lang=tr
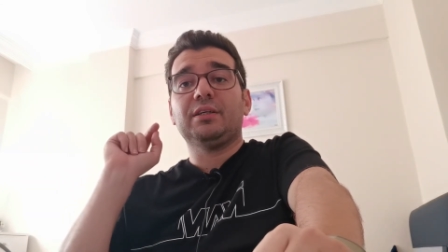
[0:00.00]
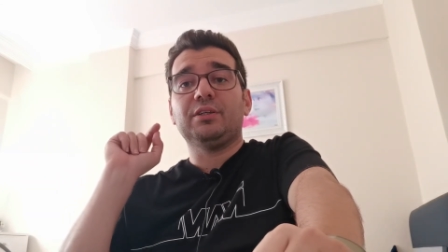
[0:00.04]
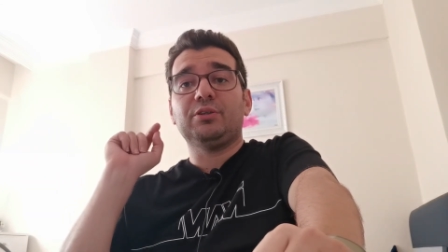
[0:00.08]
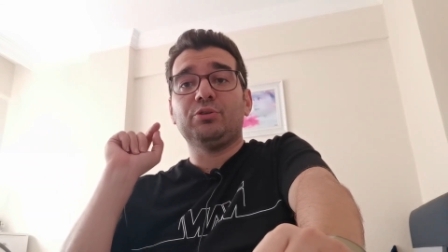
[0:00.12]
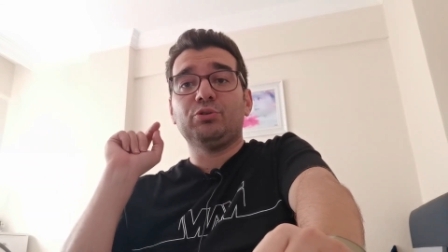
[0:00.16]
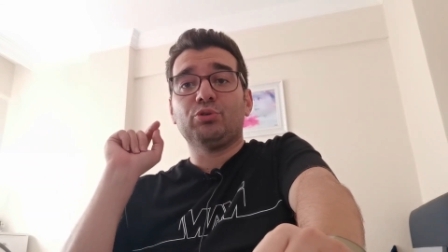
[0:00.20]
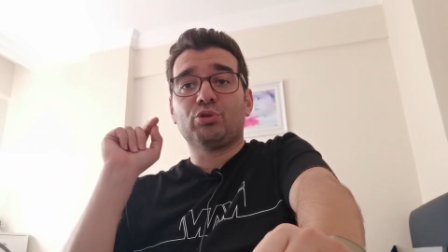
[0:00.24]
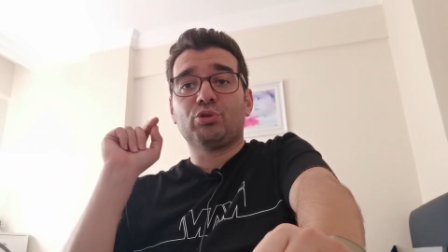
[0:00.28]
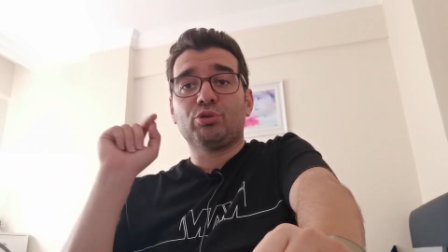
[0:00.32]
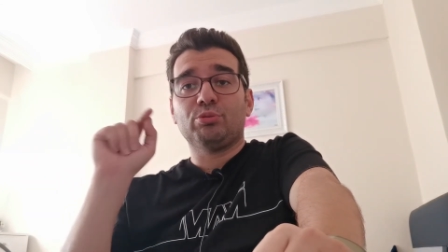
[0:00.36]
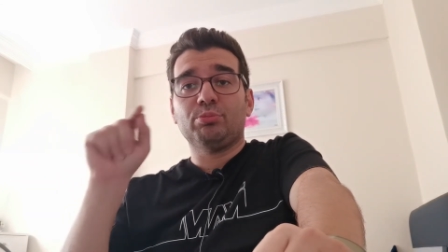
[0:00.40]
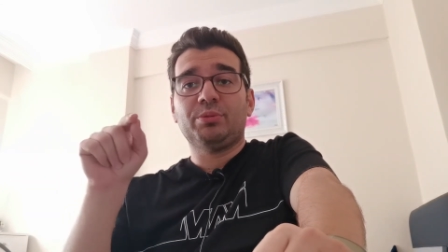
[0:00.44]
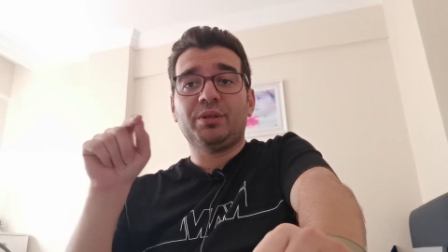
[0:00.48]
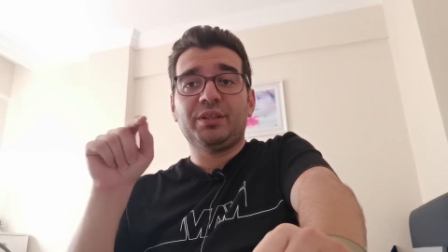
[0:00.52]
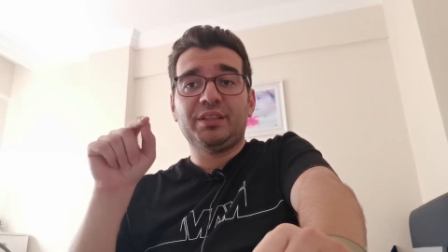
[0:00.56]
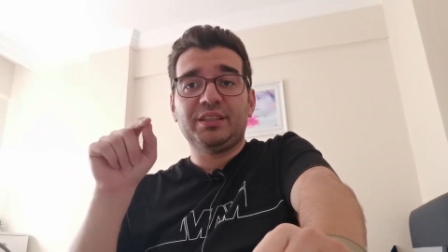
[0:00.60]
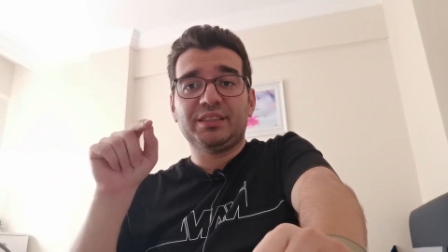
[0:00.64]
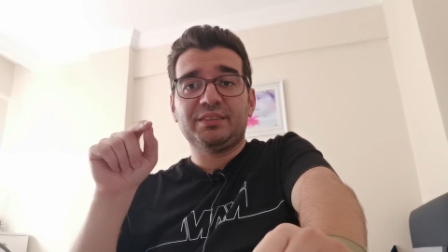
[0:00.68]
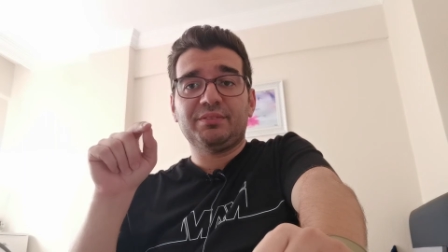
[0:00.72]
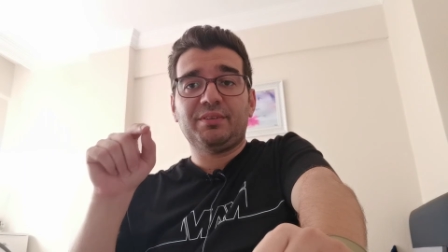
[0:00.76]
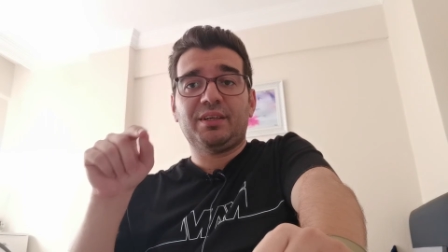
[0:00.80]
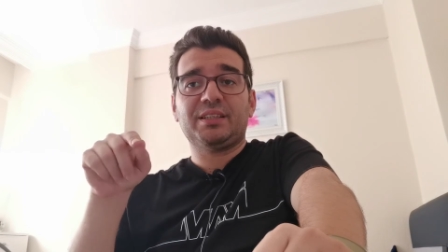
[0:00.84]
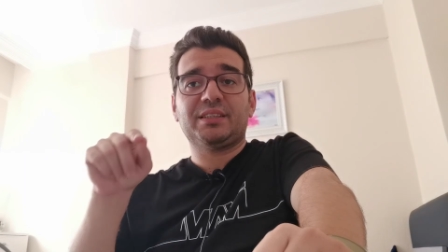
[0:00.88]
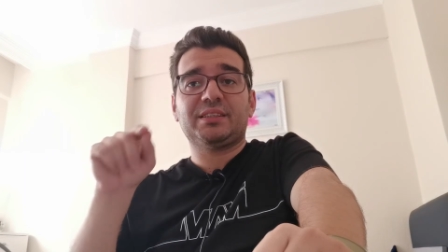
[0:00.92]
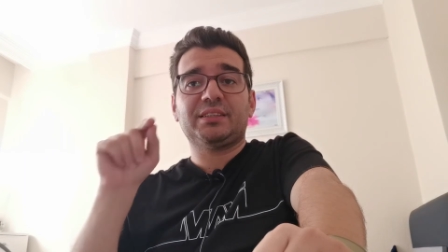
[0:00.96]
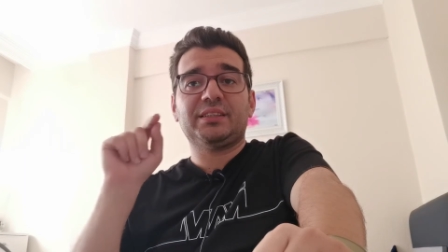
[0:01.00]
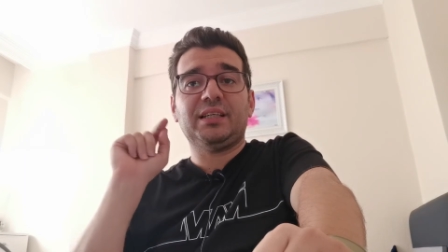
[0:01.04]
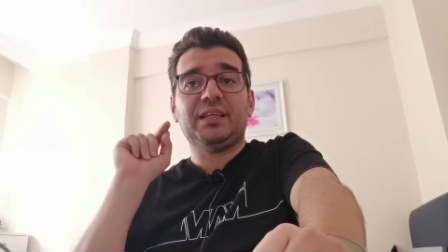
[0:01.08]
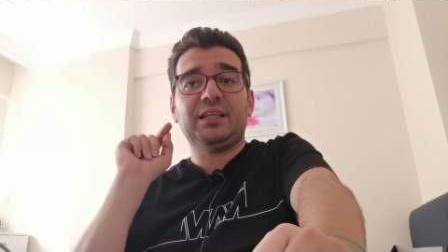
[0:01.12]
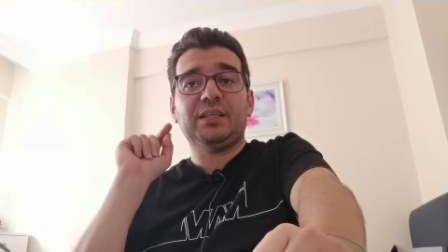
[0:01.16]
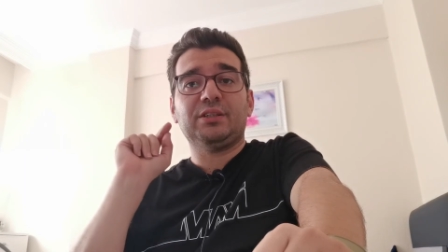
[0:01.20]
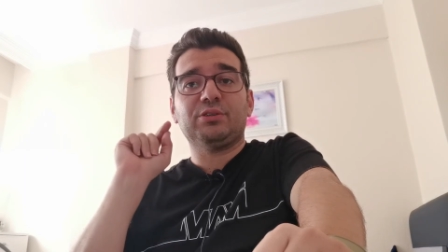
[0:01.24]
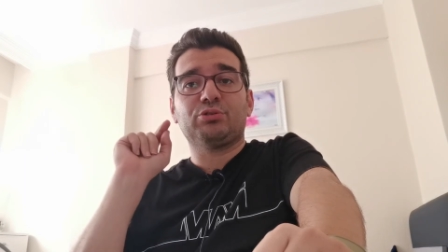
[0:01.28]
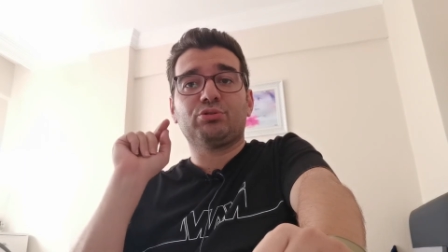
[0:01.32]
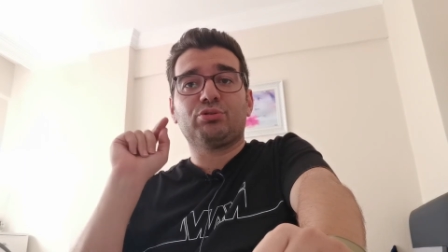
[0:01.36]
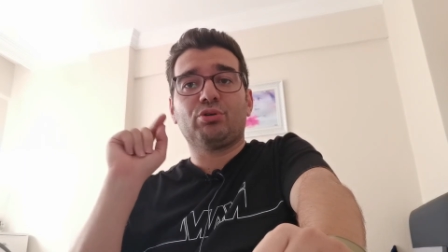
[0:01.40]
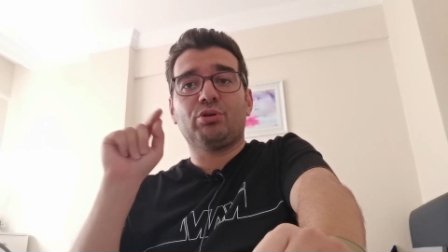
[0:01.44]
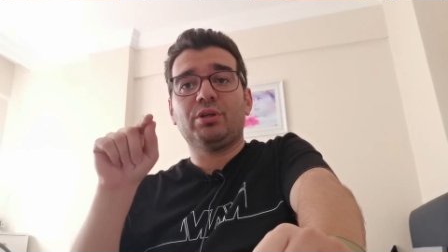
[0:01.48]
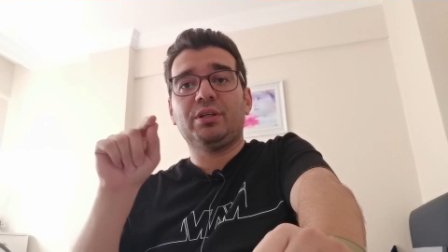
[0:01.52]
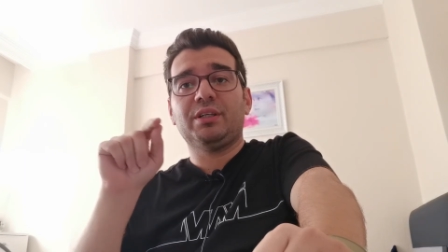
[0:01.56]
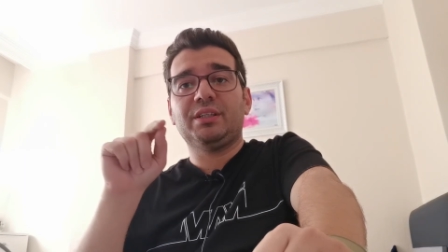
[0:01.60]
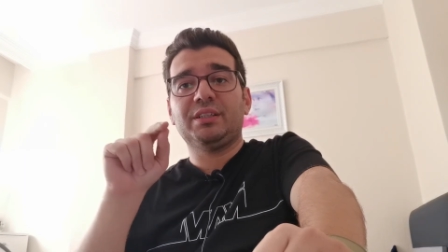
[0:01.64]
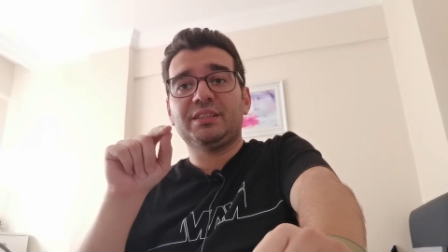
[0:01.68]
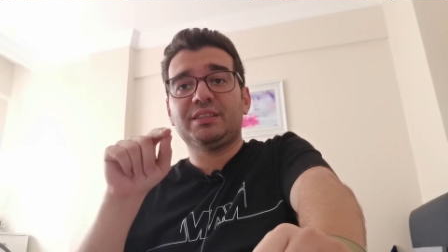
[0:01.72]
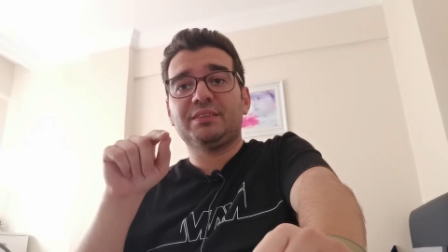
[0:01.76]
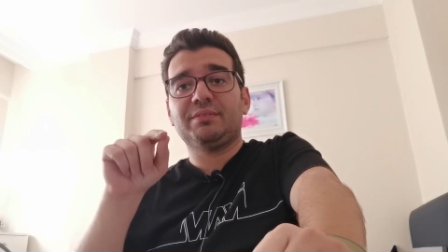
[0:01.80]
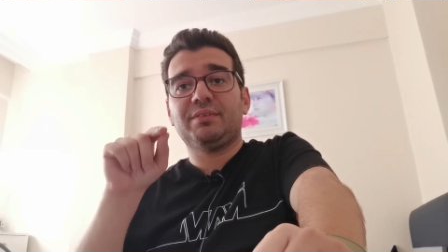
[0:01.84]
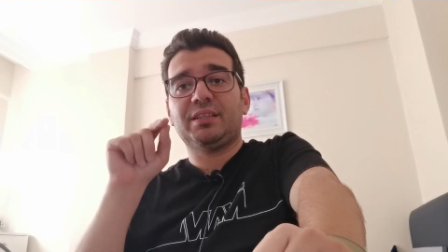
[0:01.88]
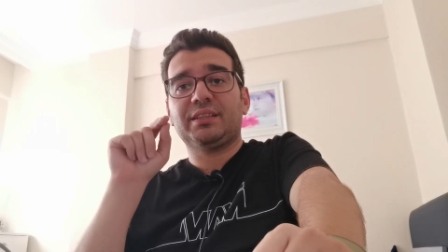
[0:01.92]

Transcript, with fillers: yorumlarınız varsa, sorularınız